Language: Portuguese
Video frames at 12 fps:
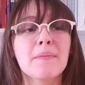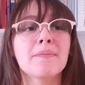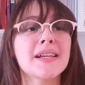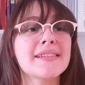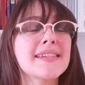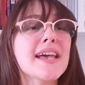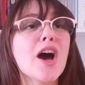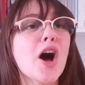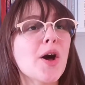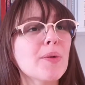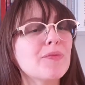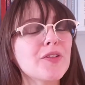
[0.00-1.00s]
Mas é
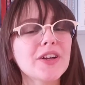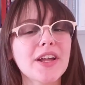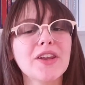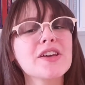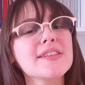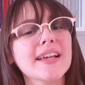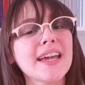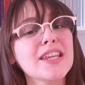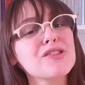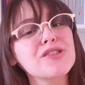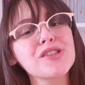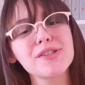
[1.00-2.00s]
óbvio que a nossa
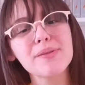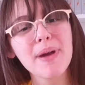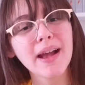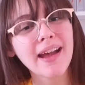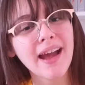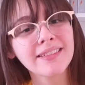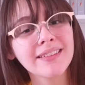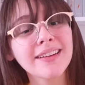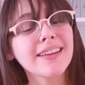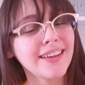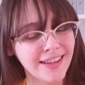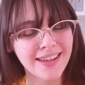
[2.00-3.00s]
queridíssima
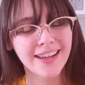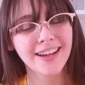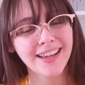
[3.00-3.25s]
gata iria